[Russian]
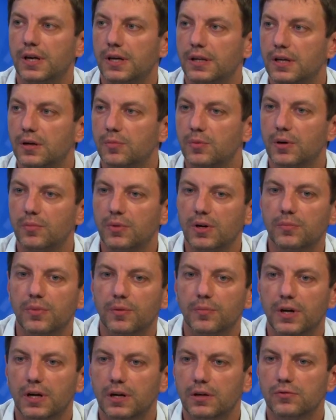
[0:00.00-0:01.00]
этих проблем
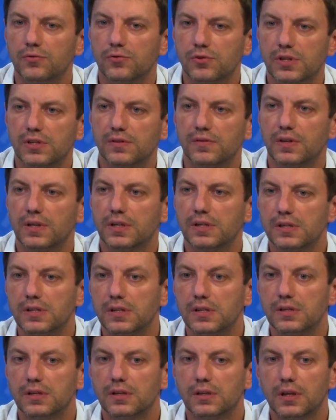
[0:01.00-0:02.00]
помогают существенно
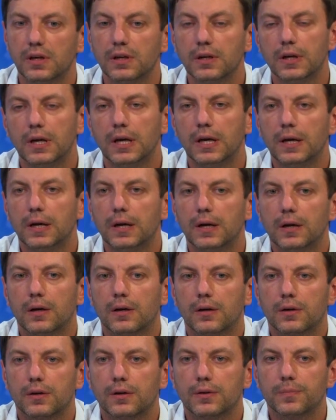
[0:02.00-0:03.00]
снизить.
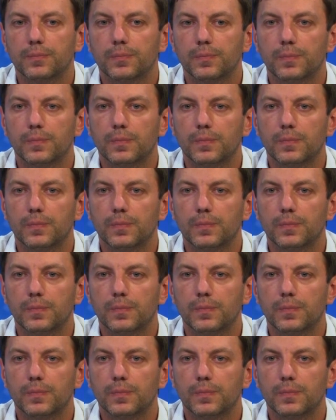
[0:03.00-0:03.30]
Да.